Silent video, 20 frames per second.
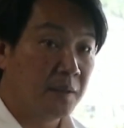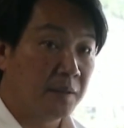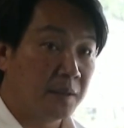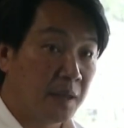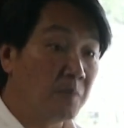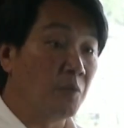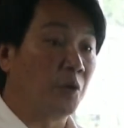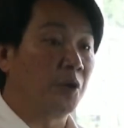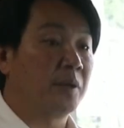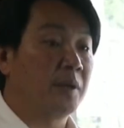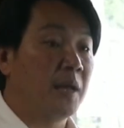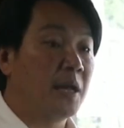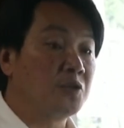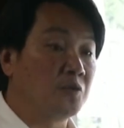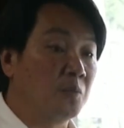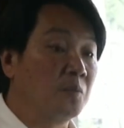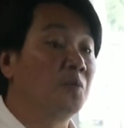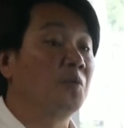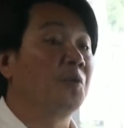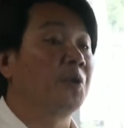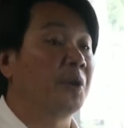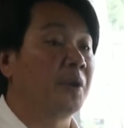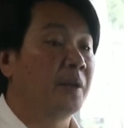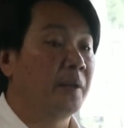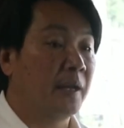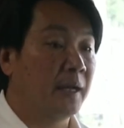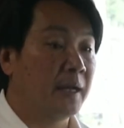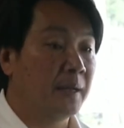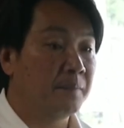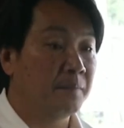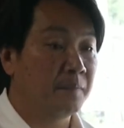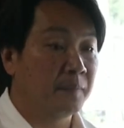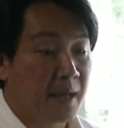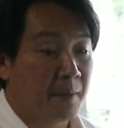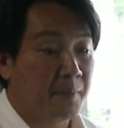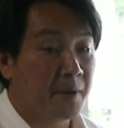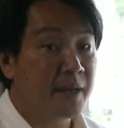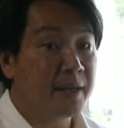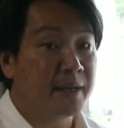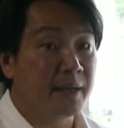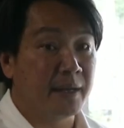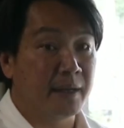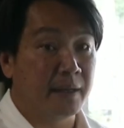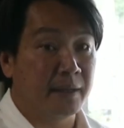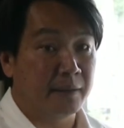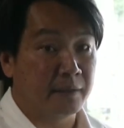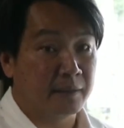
ทั้งหมดให้สมบูรณ์นะครับเพราะนั้นเนี่ย